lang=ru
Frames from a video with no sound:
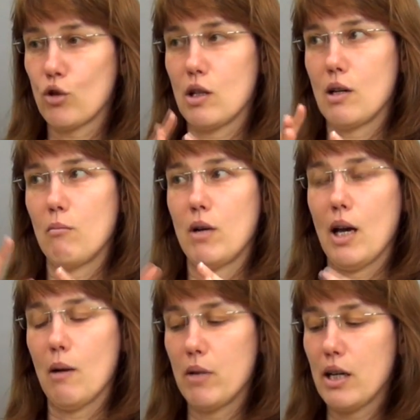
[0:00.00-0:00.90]
потому что если
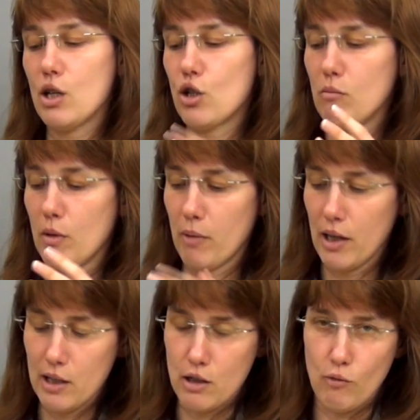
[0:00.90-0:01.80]
мы и обрежем, мы
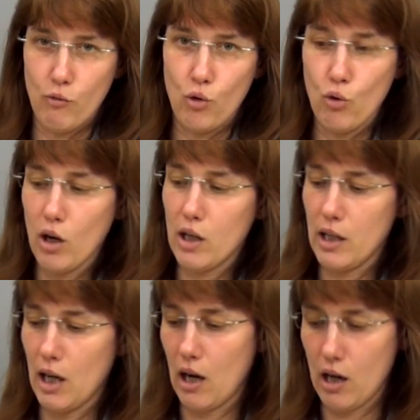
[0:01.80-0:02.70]
полезем в
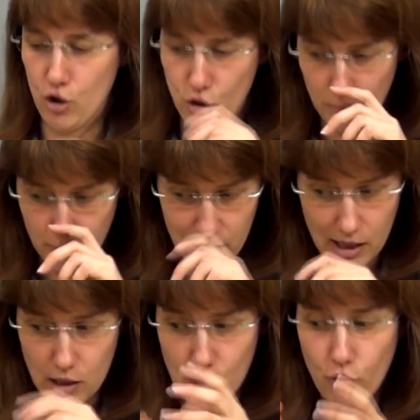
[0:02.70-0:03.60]
корни, а чтобы
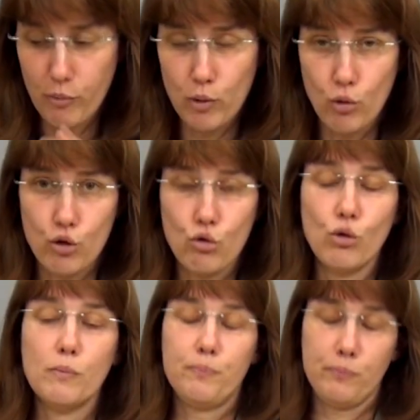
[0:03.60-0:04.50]
посадить в
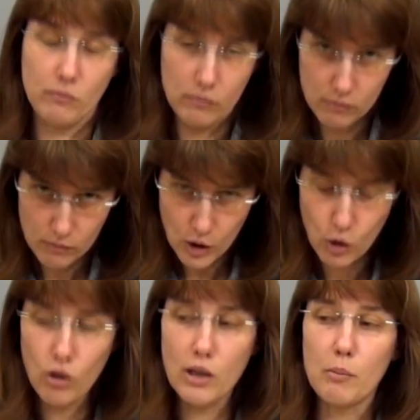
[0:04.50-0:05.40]
плошку,
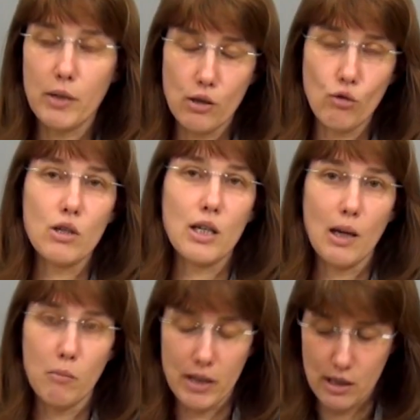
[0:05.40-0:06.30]
корни придется
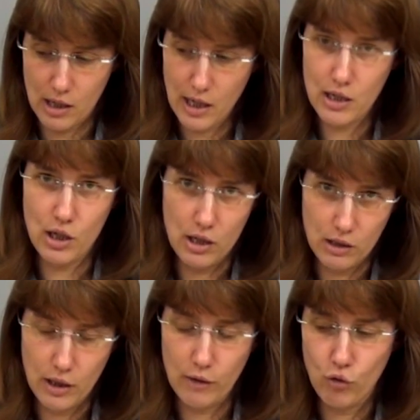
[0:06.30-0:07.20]
и обрезать,
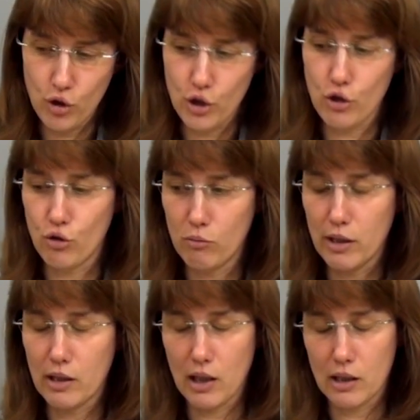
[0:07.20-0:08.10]
и тревожить,
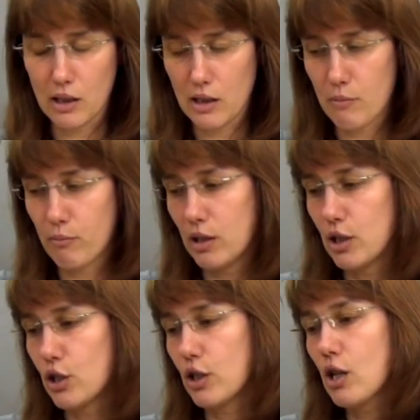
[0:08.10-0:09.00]
чтобы их как-то
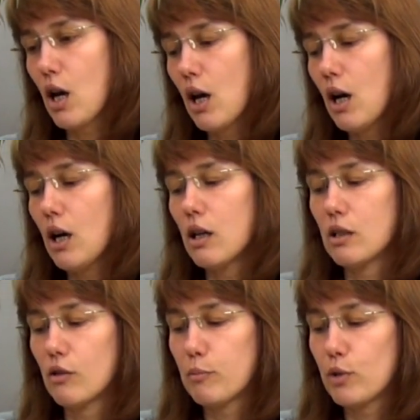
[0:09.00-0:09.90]
расположить
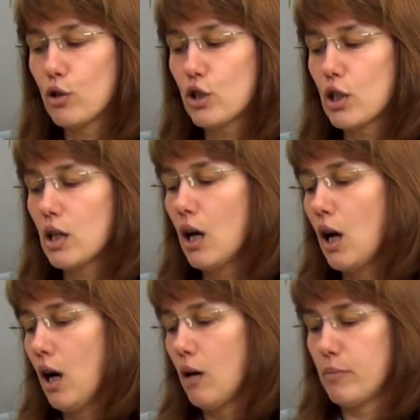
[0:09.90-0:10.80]
э, в плошке.
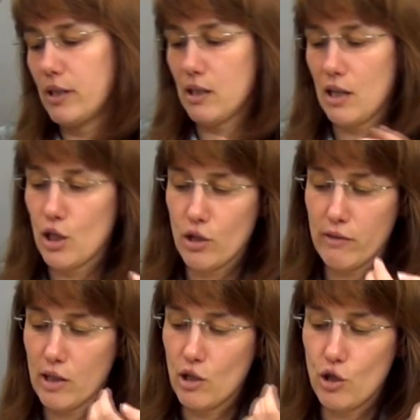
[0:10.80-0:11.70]

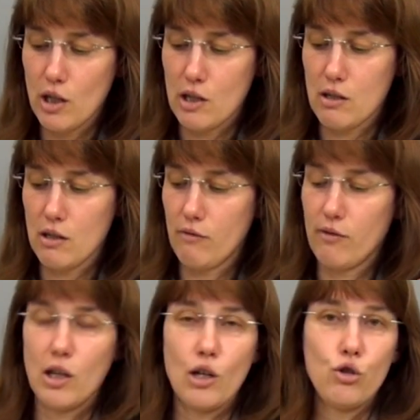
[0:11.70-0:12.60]
Пересаживать сейчас
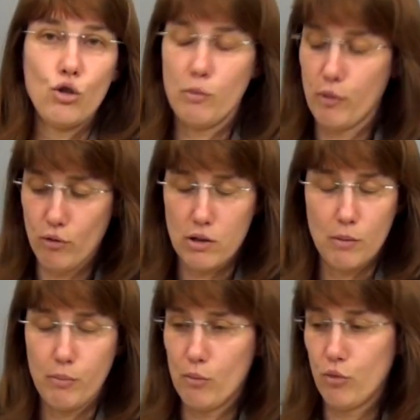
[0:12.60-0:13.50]
в горшок
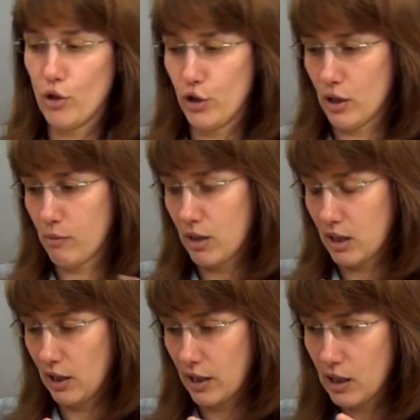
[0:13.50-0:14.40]
просто побольше
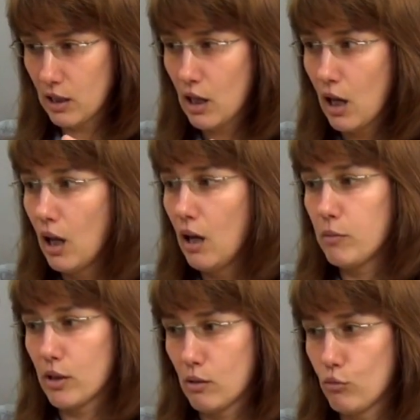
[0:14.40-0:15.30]
смысла нет –
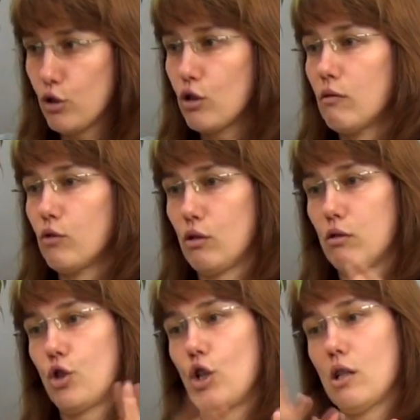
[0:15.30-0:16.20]
Потому что
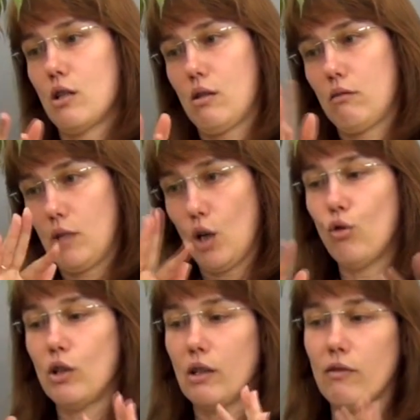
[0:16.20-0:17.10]
вот через
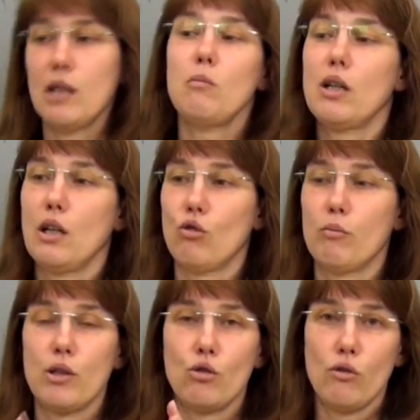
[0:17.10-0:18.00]
какое-то время, как
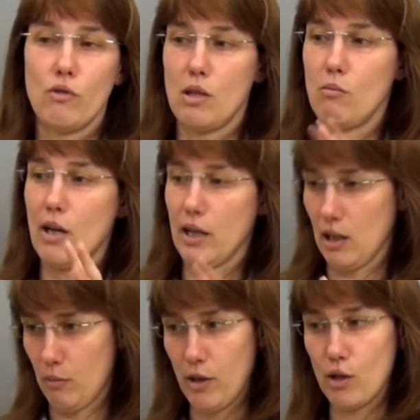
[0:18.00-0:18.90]
он придет в себя,
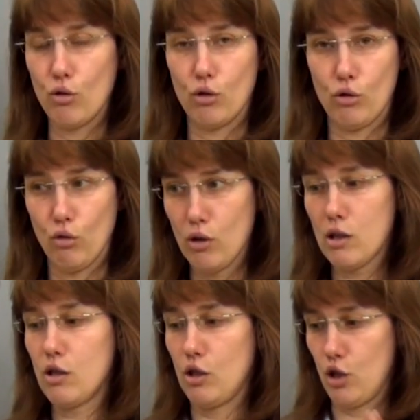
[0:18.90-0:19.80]
как пойдет
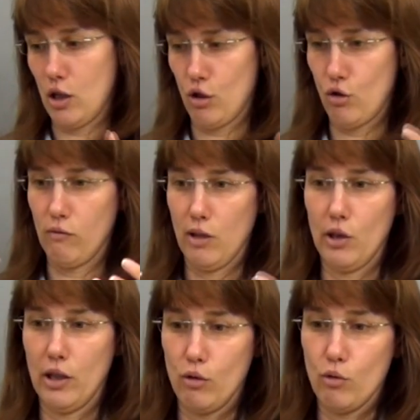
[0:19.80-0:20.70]
рост, сейчас еще
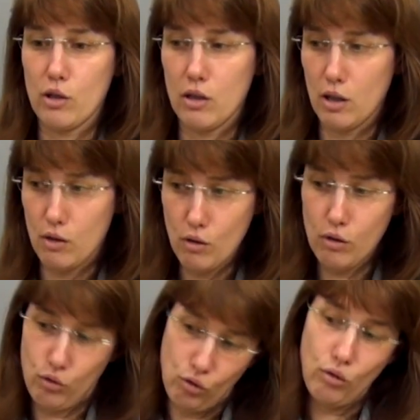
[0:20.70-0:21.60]
волна роста
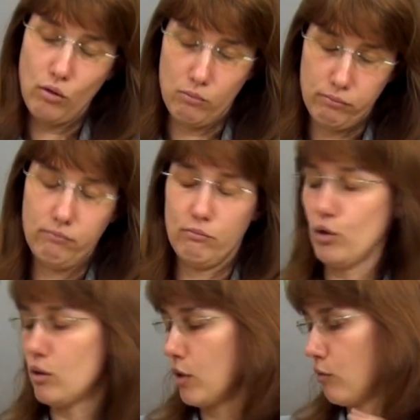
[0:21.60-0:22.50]
идет, то
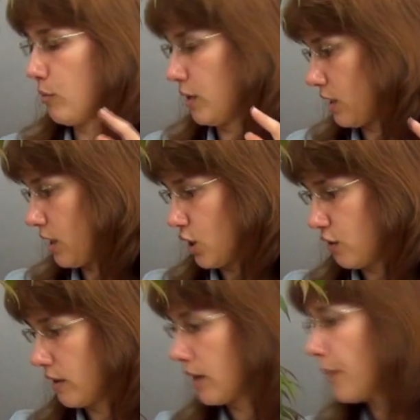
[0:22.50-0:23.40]
будем его
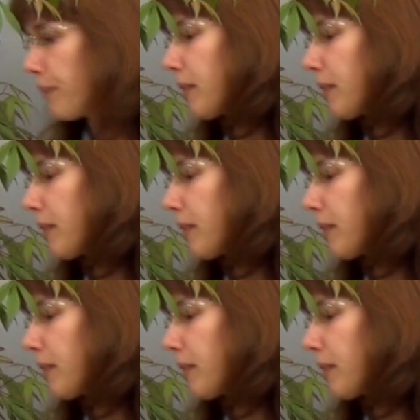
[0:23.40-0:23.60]
пересаживать.